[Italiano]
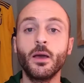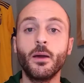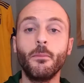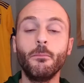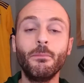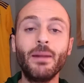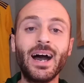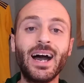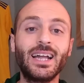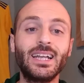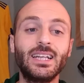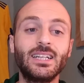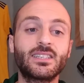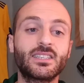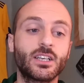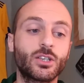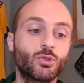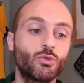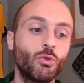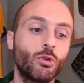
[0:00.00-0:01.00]
Male il
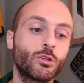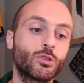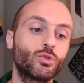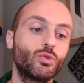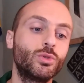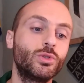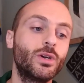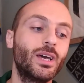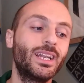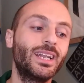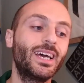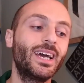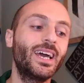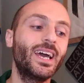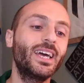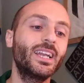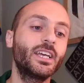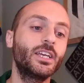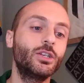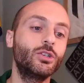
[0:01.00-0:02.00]
Sassuolo sugli
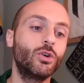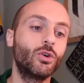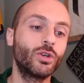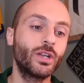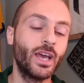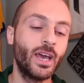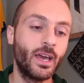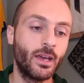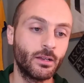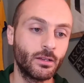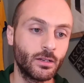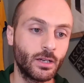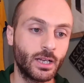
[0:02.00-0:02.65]
LR non è